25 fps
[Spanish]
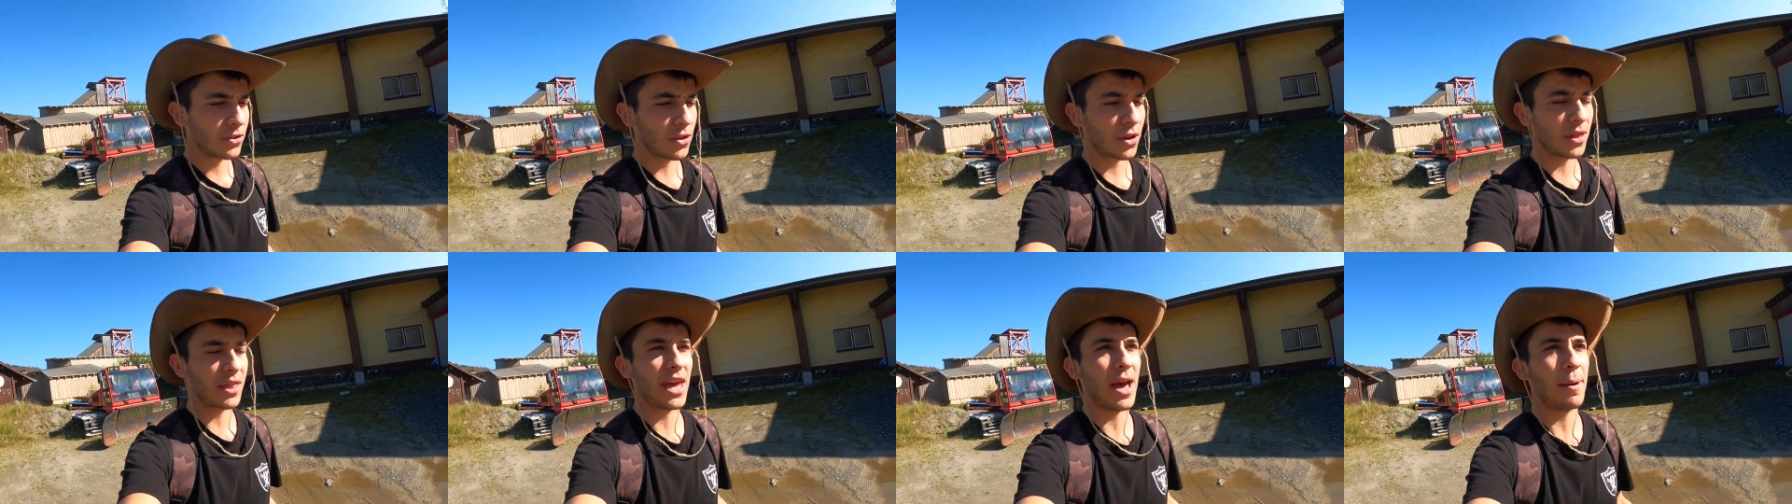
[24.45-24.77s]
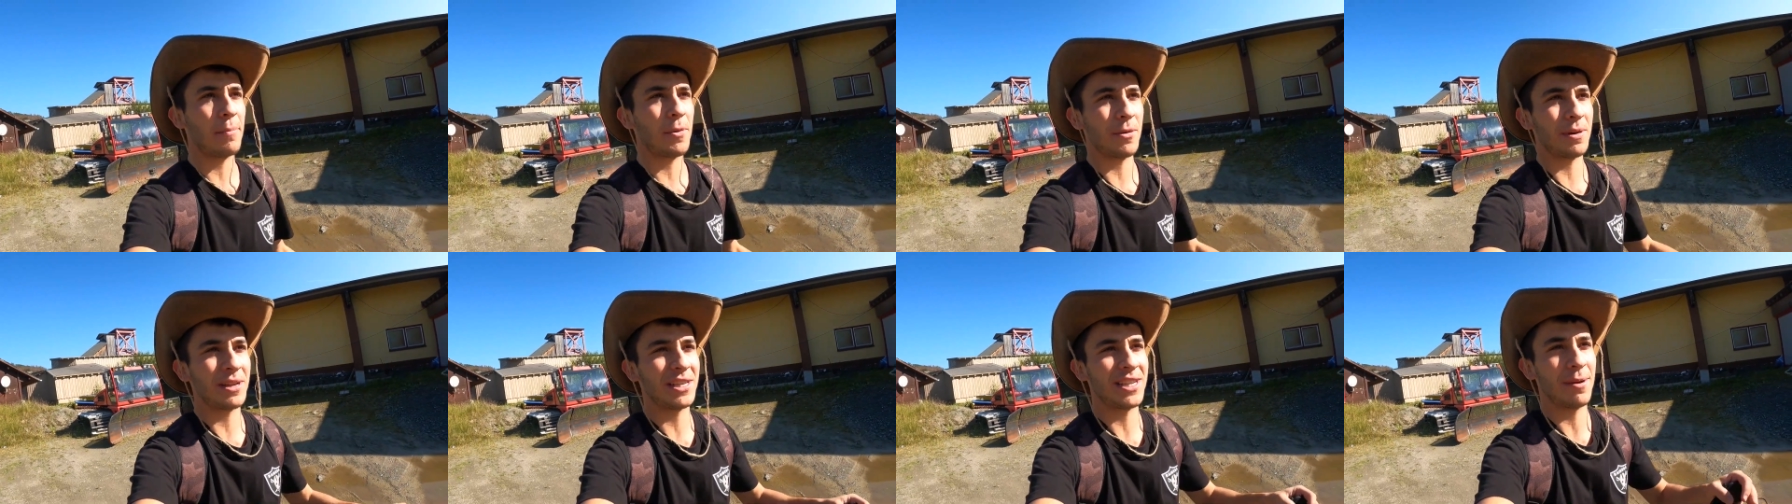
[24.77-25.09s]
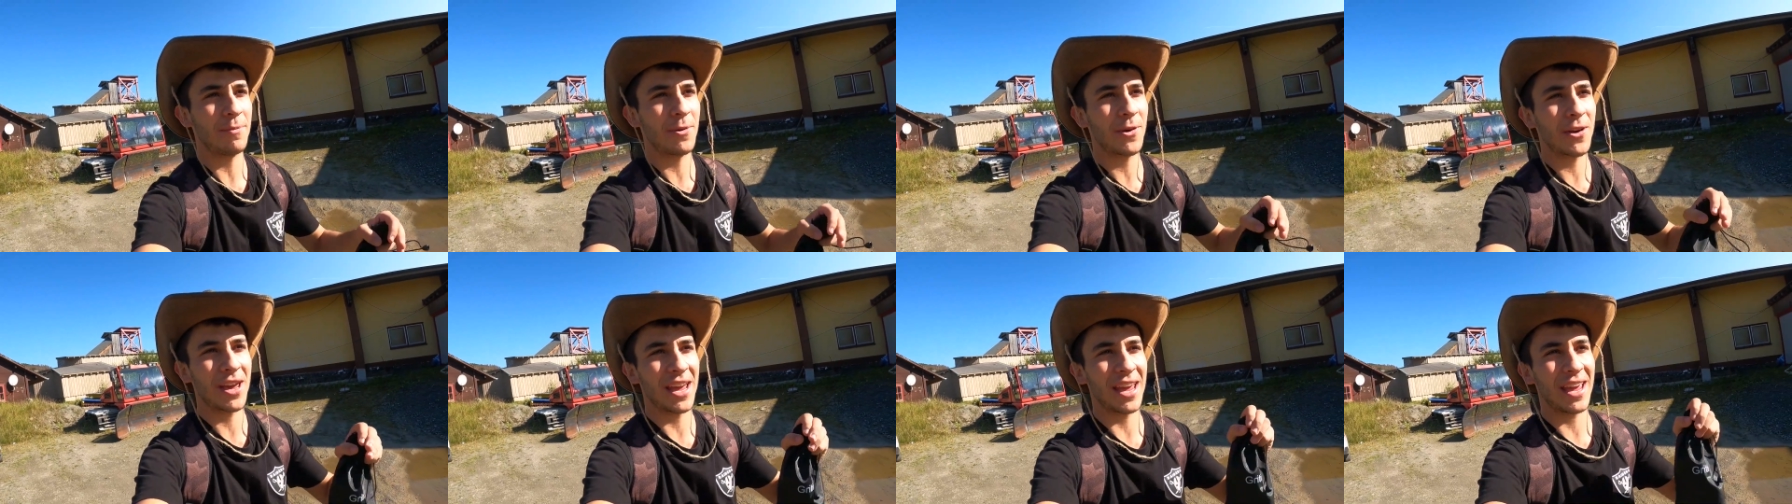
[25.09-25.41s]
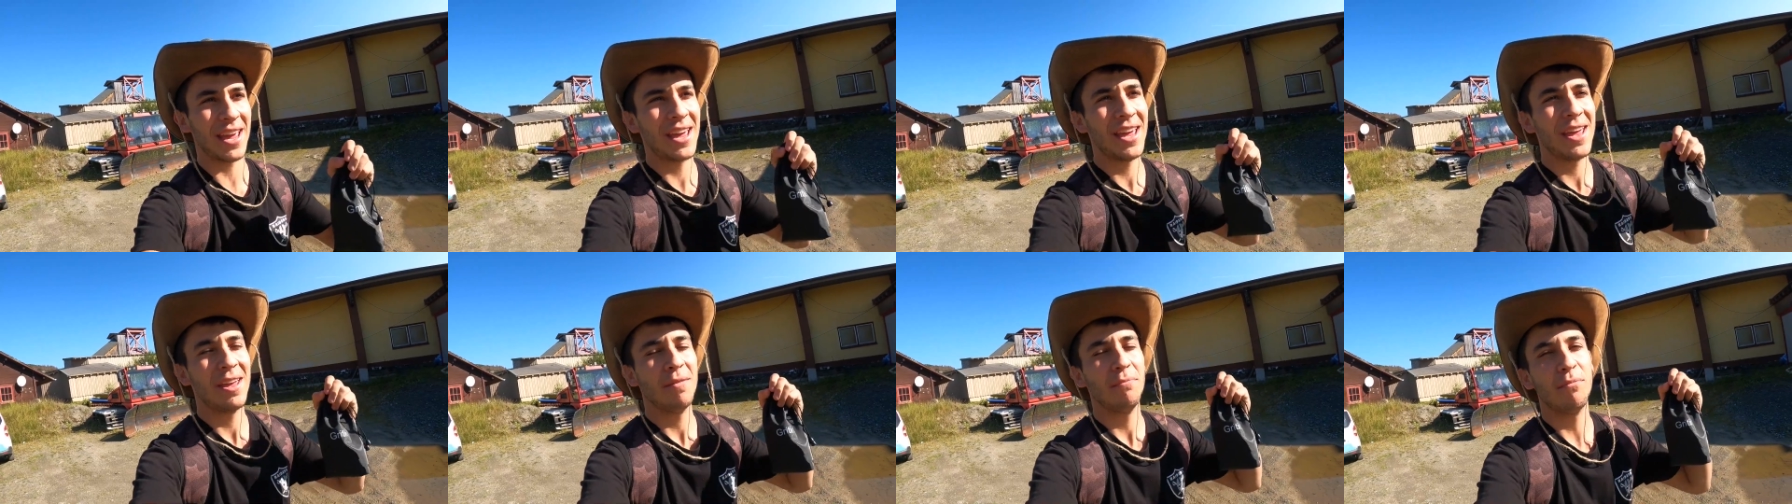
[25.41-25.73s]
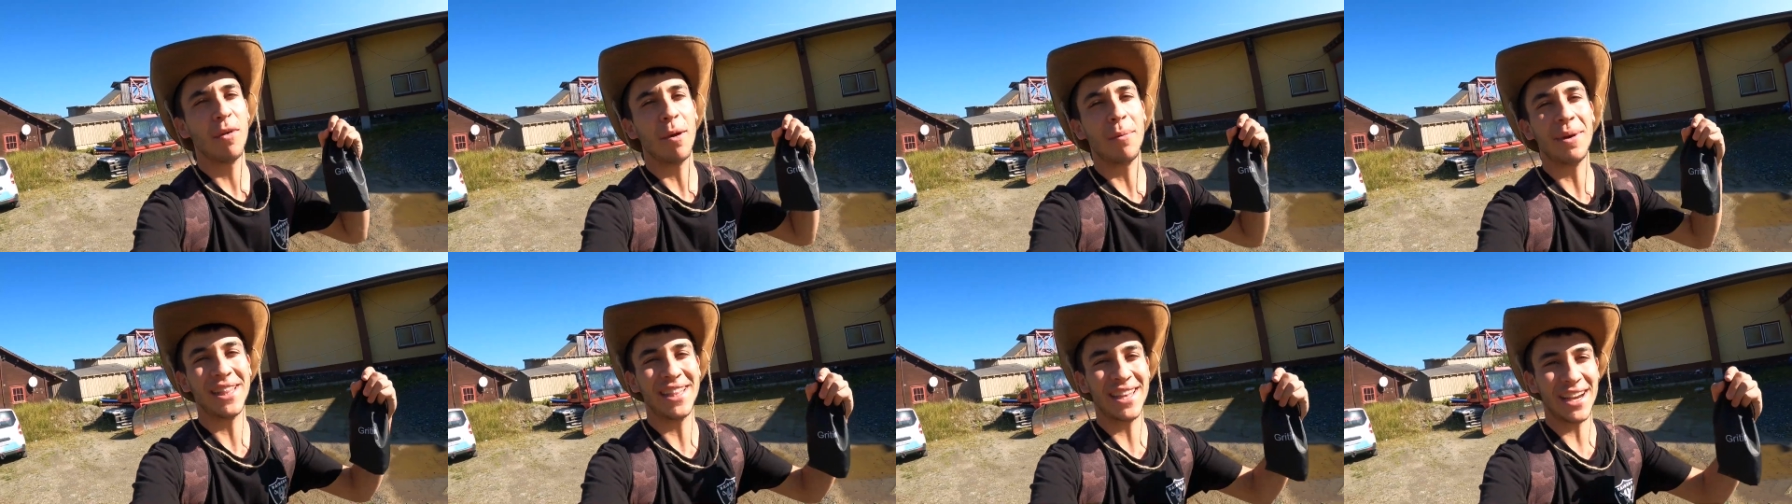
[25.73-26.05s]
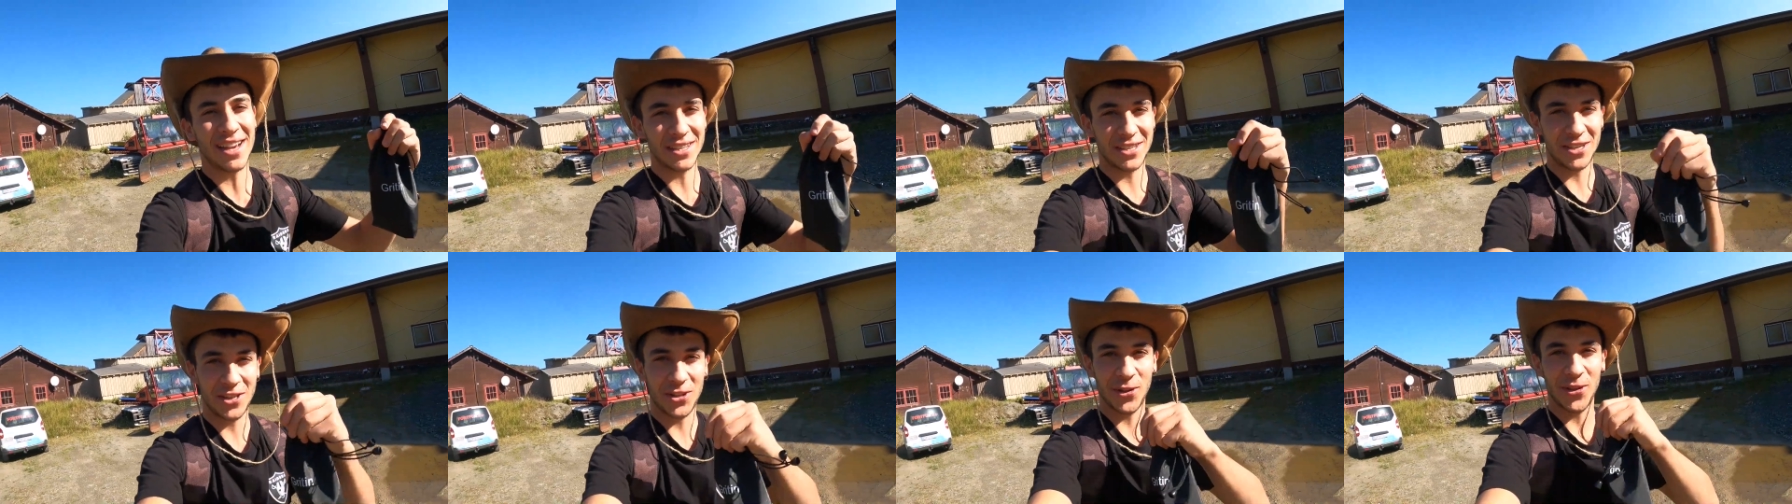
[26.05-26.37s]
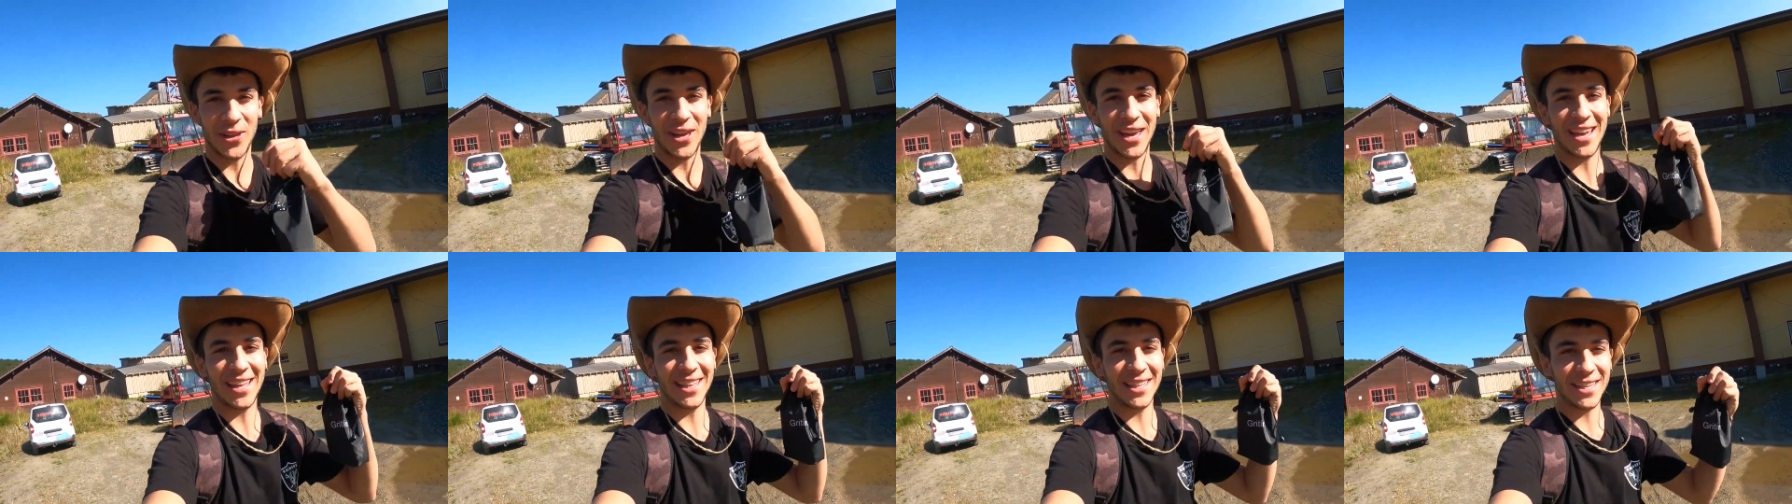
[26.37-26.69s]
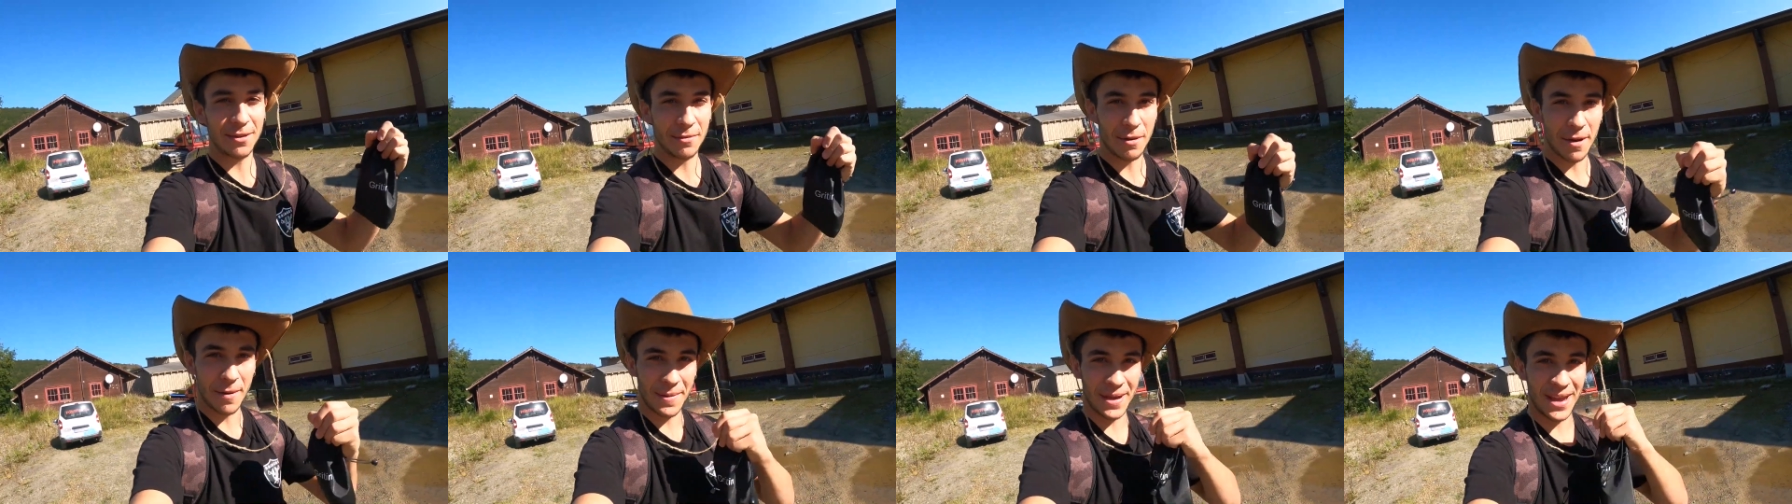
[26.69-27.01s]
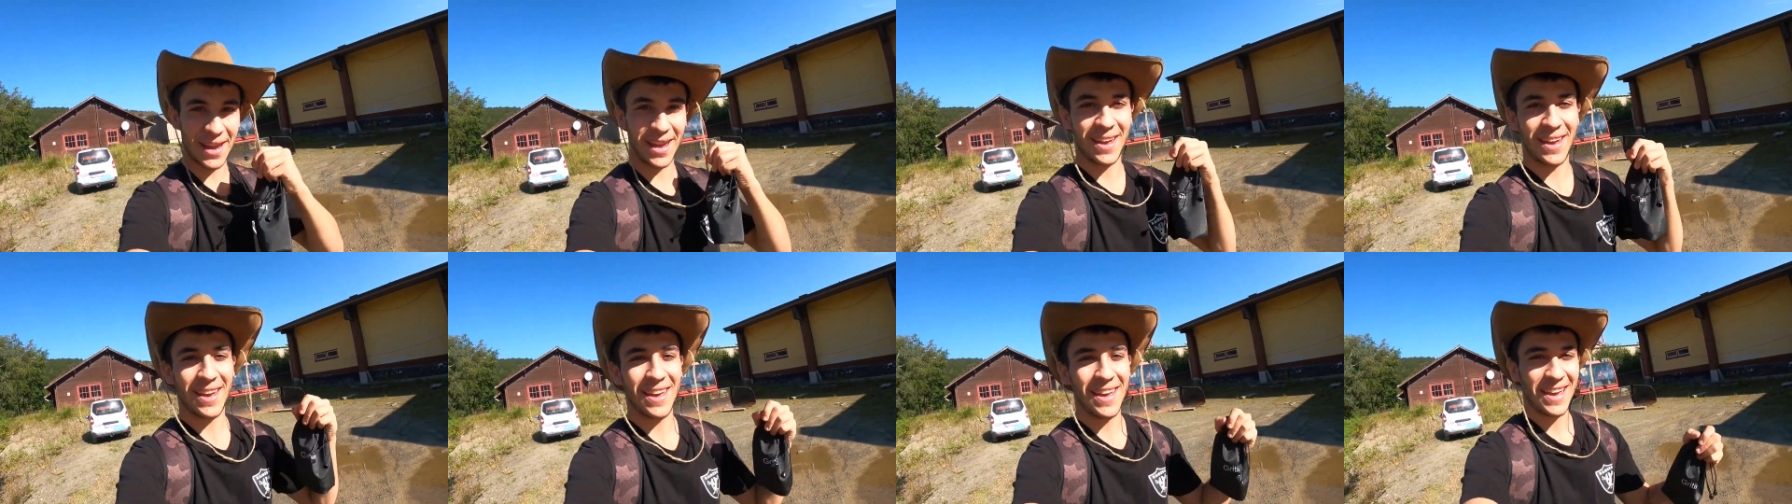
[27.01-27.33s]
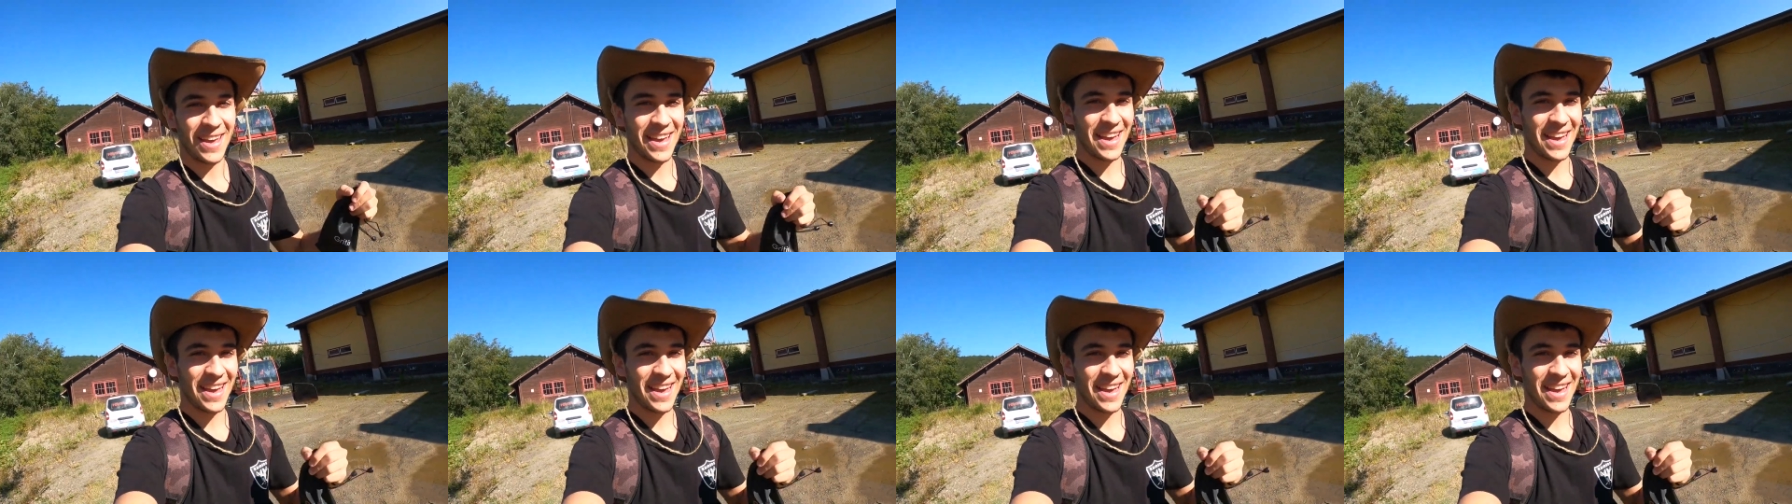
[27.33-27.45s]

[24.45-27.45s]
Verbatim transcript: entonces aprovechamos que va a haber tránsito de gente y va a haber